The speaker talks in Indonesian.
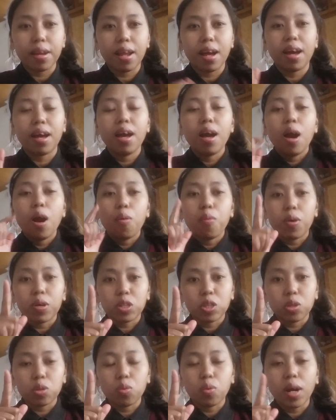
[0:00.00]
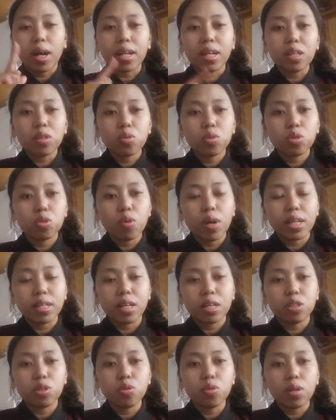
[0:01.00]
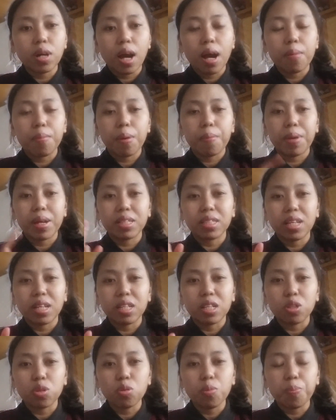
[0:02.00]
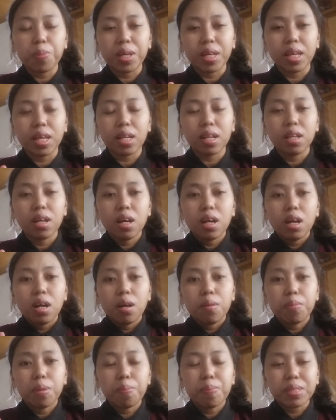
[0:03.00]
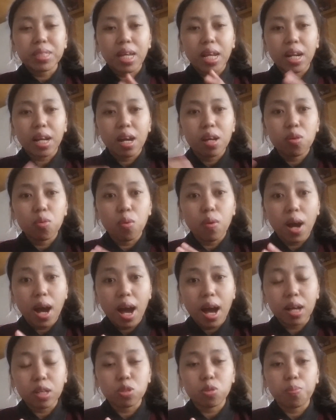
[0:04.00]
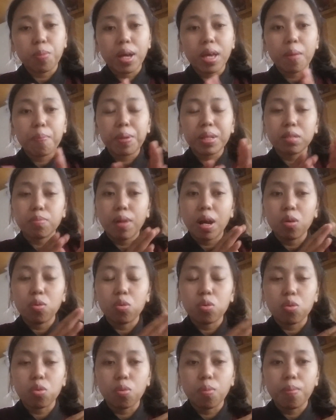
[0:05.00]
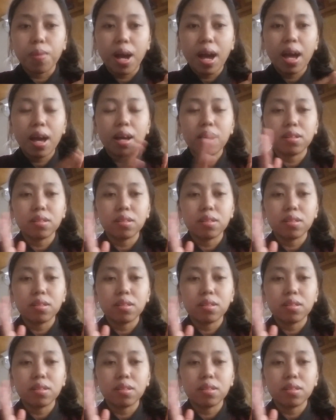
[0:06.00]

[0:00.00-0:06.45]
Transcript: Nah, waktu itu karena tujuannya juga Mama Jad itu pingin membesarkan uang supaya pas bangun rumah